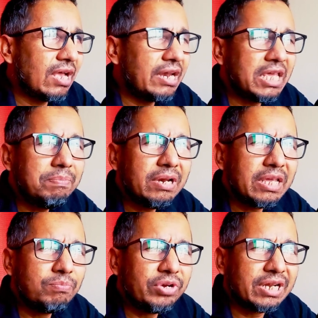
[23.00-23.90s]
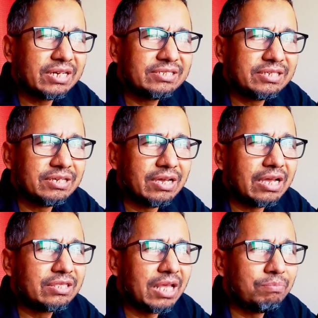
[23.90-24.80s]
আর এবার এই বইটা আসছে
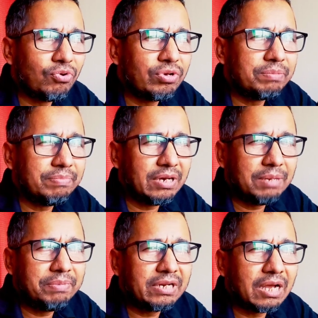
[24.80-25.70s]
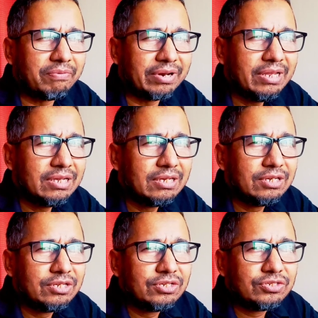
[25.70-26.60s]
তাম্রলিপির কাভারে
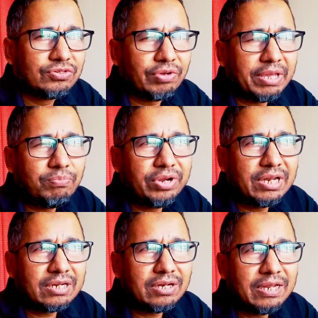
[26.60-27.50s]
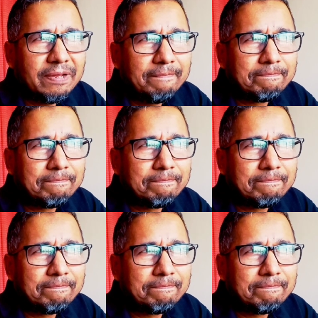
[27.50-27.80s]
তো এই বইটা আসলে